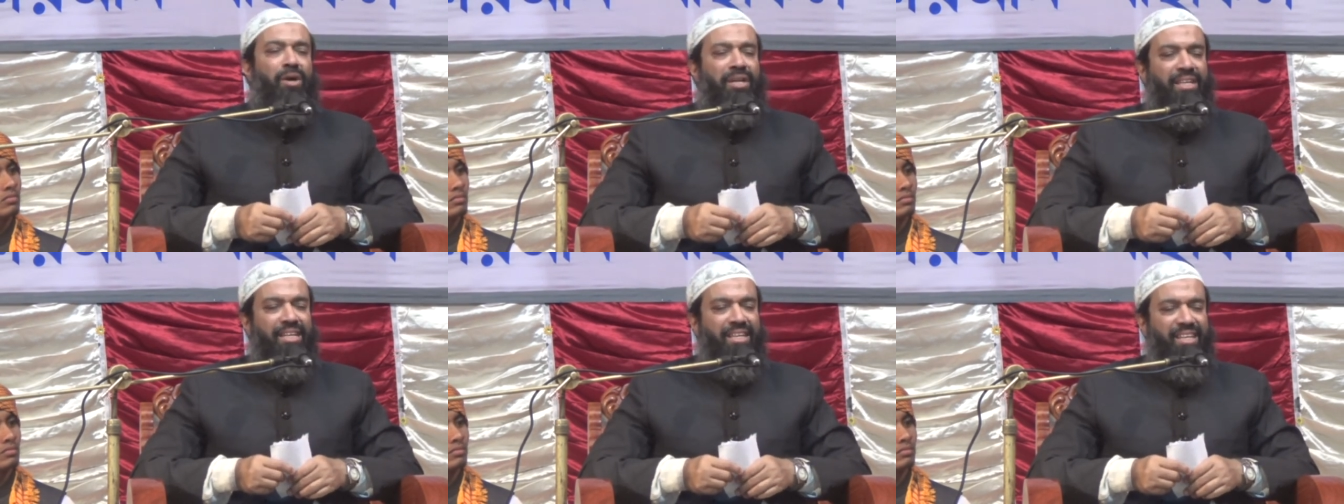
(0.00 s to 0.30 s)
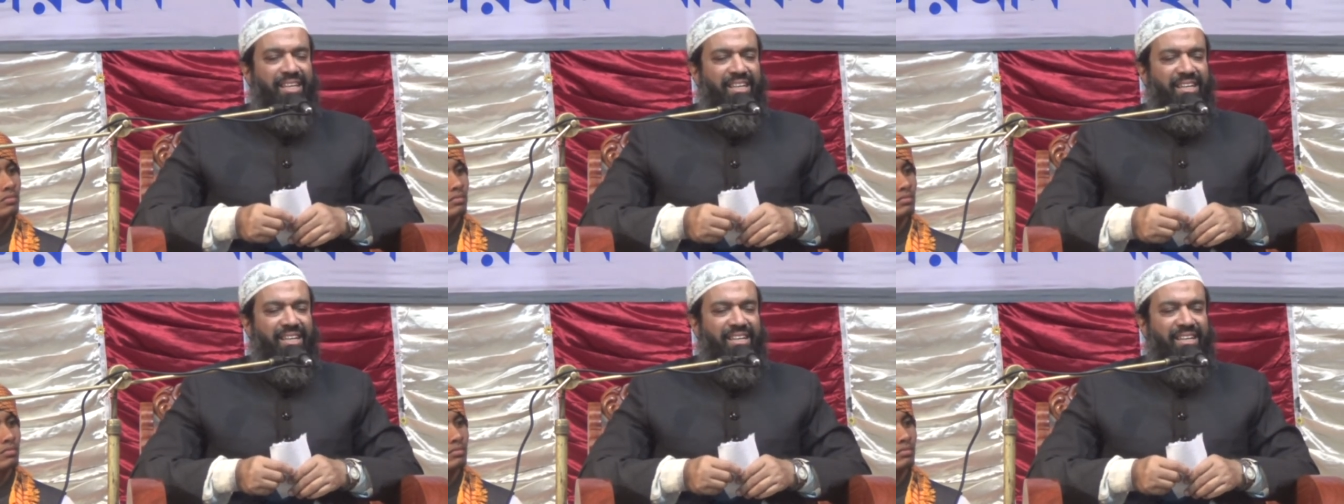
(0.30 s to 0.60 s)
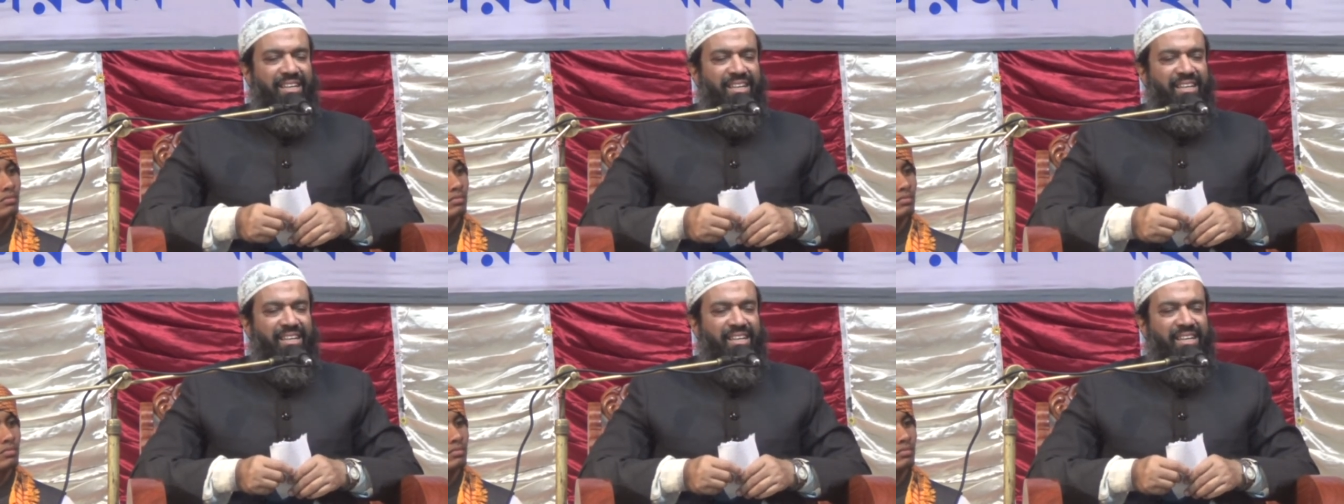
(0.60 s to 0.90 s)
হয়
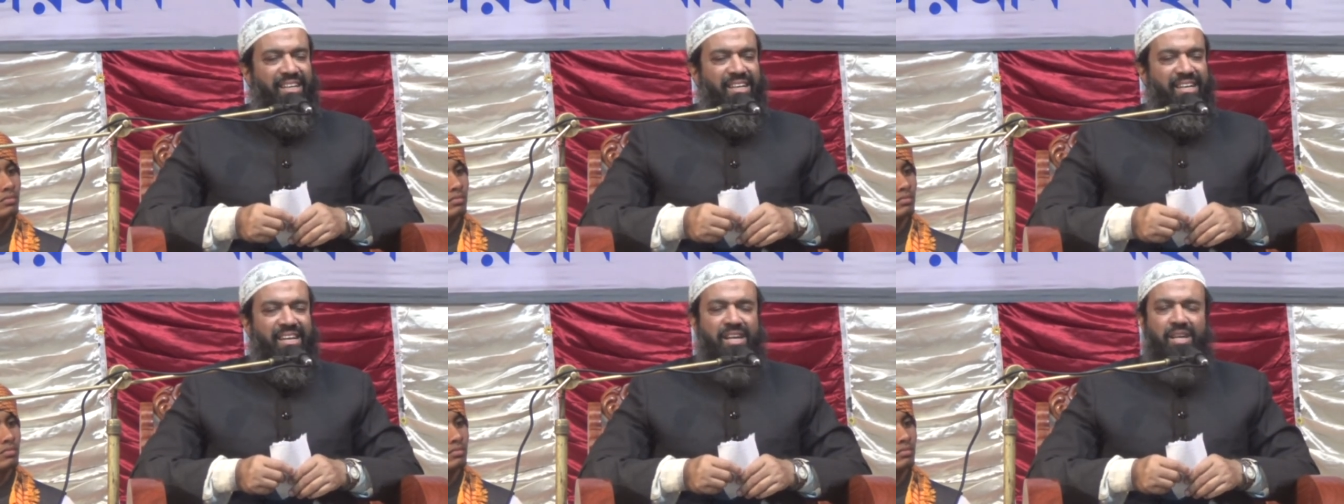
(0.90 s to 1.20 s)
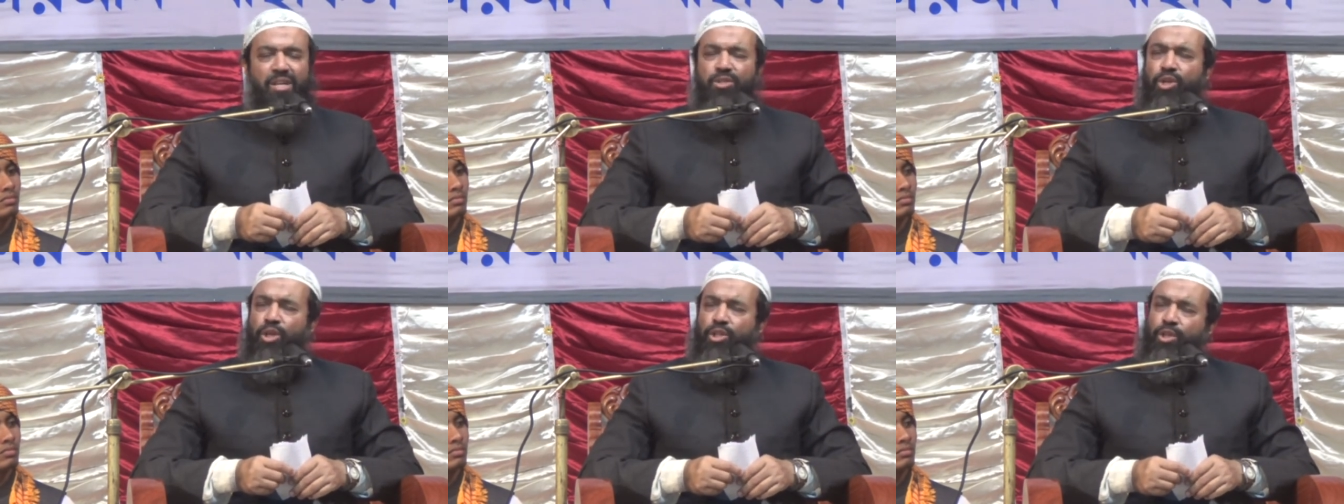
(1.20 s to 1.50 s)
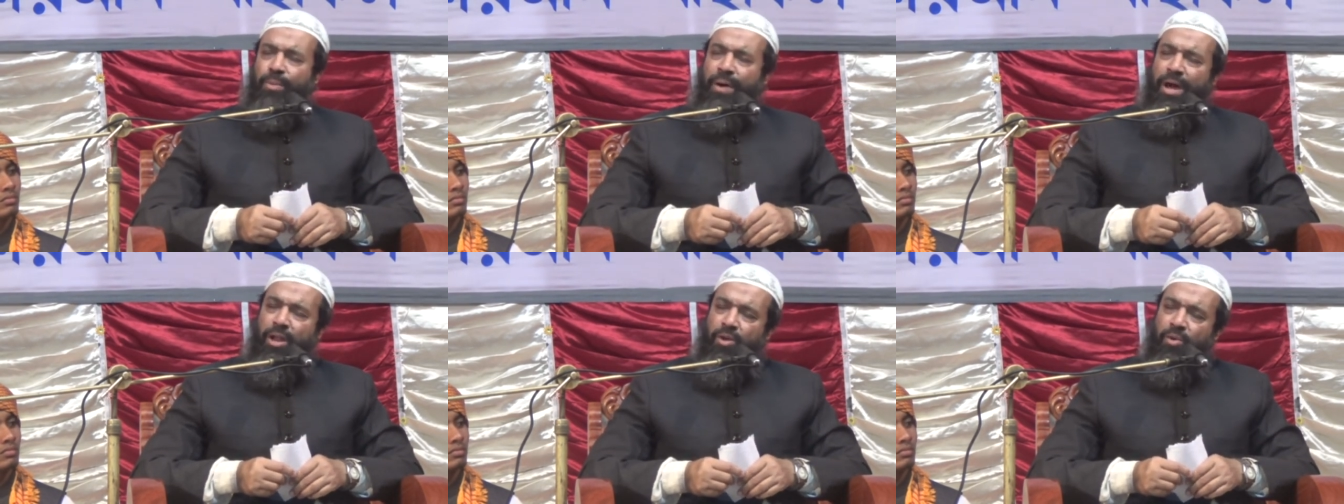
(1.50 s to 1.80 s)

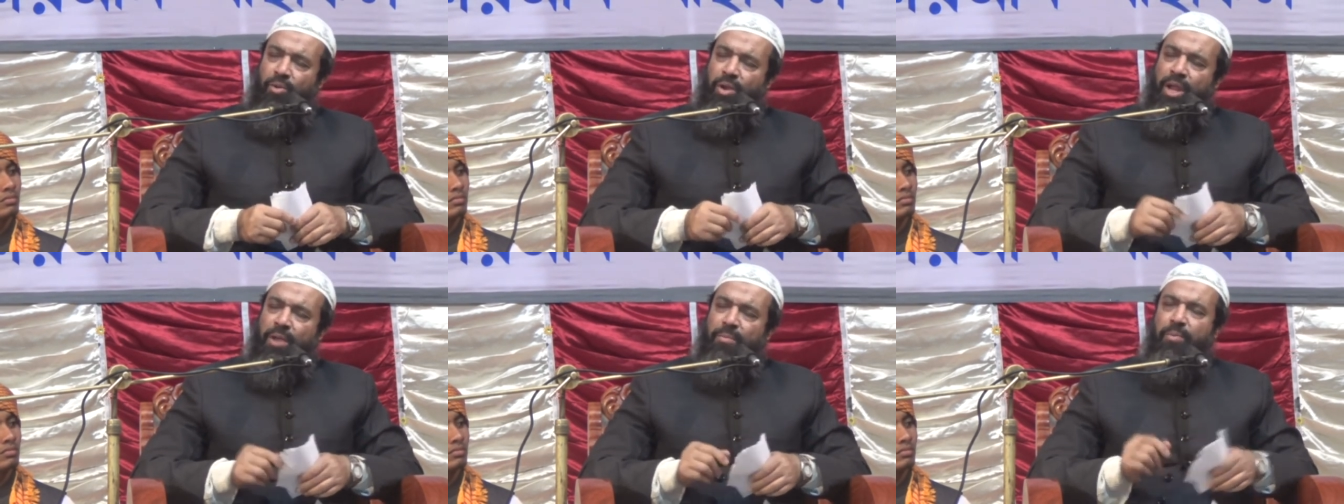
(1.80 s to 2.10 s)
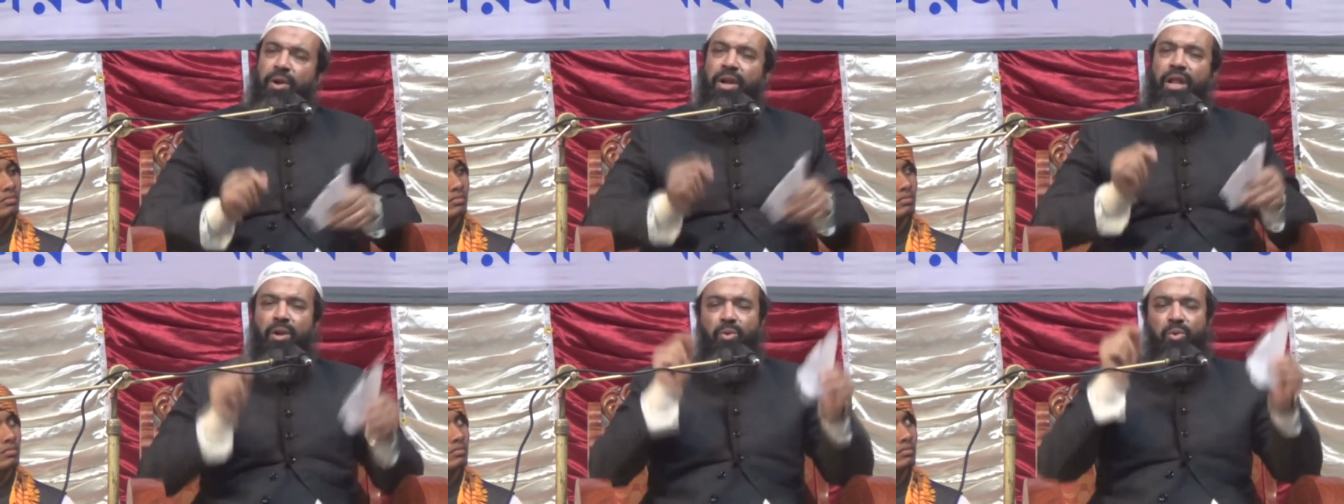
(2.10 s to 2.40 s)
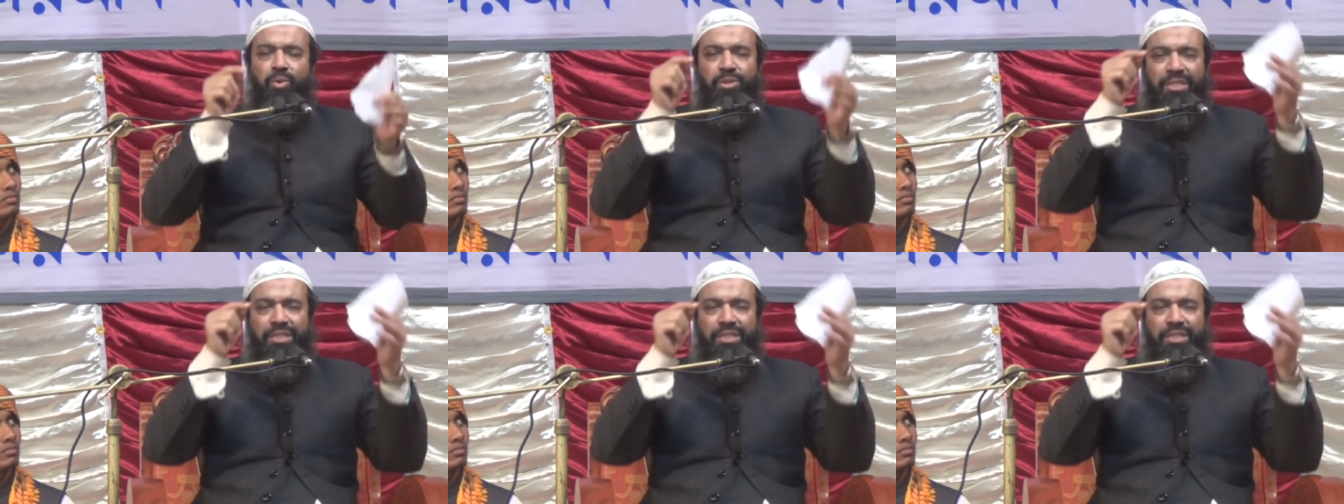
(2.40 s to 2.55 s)
যত ভালো করে পড়েন